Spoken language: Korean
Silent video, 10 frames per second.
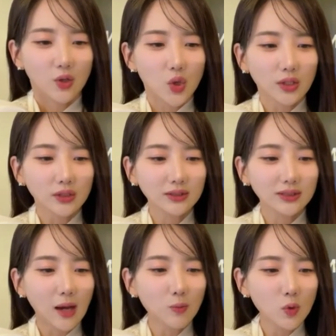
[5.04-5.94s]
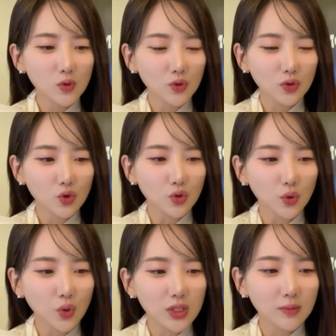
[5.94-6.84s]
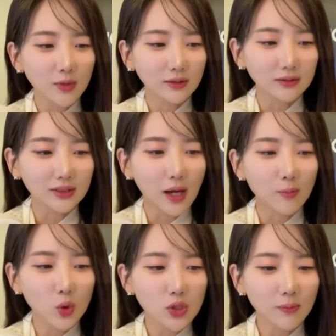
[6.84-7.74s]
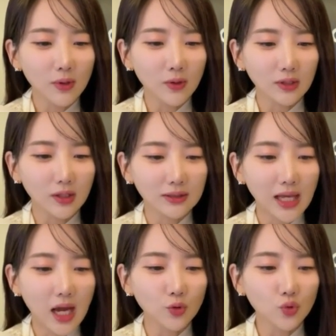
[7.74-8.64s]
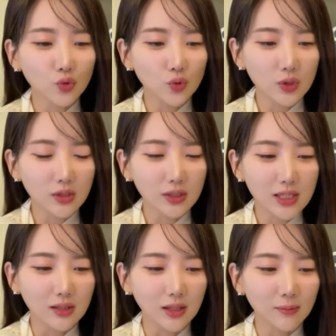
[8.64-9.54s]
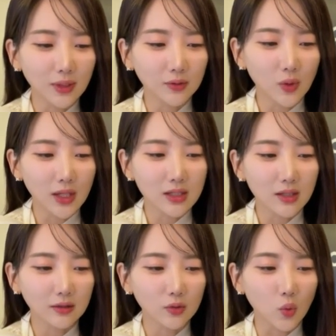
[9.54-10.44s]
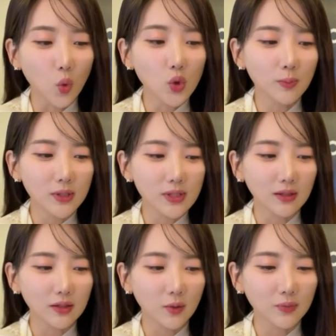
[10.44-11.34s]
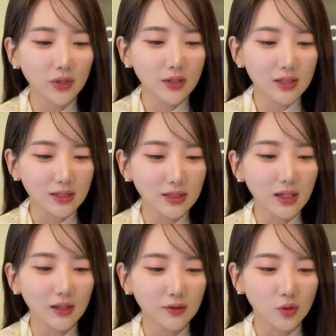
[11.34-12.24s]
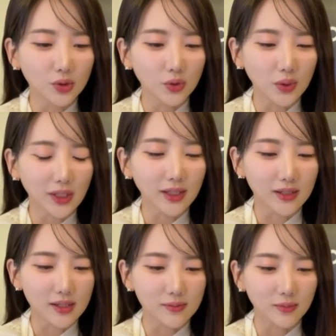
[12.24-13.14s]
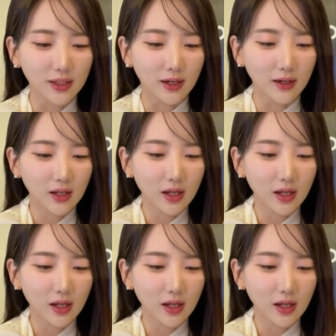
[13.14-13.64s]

최근 산모 수는 줄고 있지만 산모 1000명당 산후 우울증을 진단받은 환자는 50% 넘게 증가한 것으로 나타났습니다.